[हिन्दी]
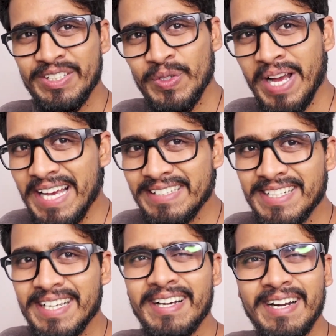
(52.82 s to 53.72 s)
एक जो
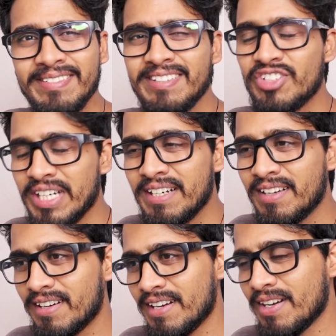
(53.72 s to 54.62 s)
हैशटैग है काफ़ी ट्रेंड
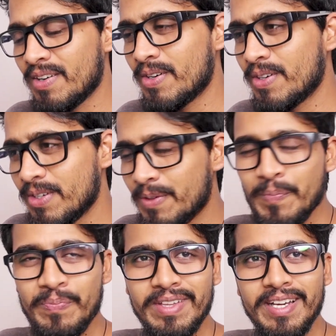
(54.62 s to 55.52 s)
कर रहा है और
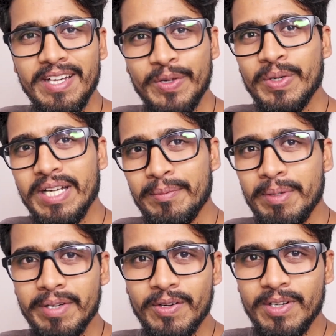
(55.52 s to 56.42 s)
क्योंकि
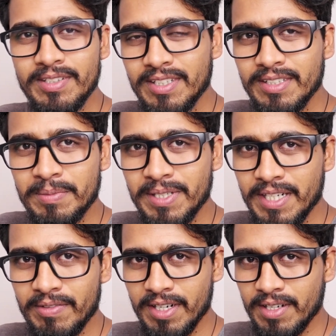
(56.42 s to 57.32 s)
अभी मैं कॉलेज ख़त्म
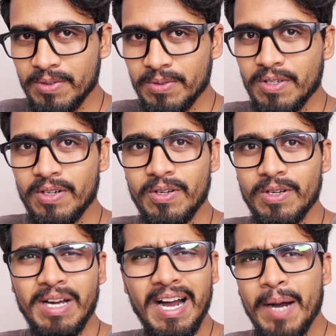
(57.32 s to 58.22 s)
करने वाला हूँ
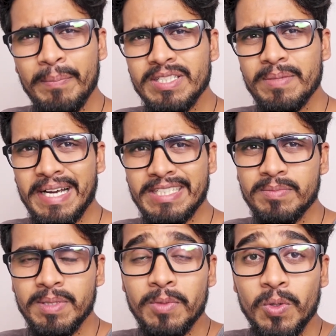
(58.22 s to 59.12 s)
और आप में से
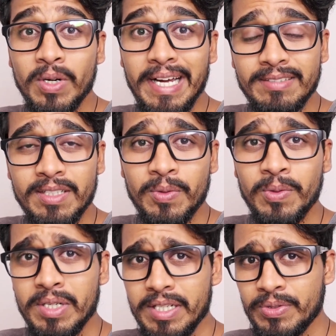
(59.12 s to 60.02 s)
मैक्सिमम लोग ऐसे
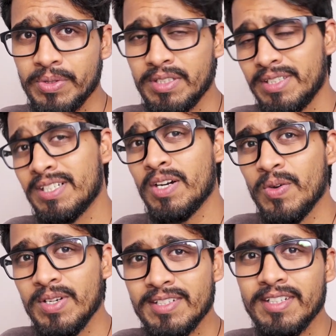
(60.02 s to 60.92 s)
गए जो जिनका
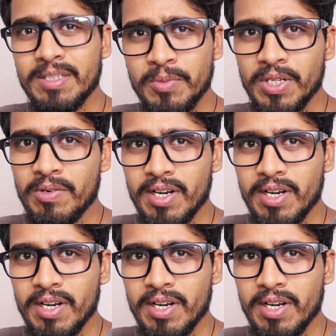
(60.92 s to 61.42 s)
कॉलेज ख़त्म होने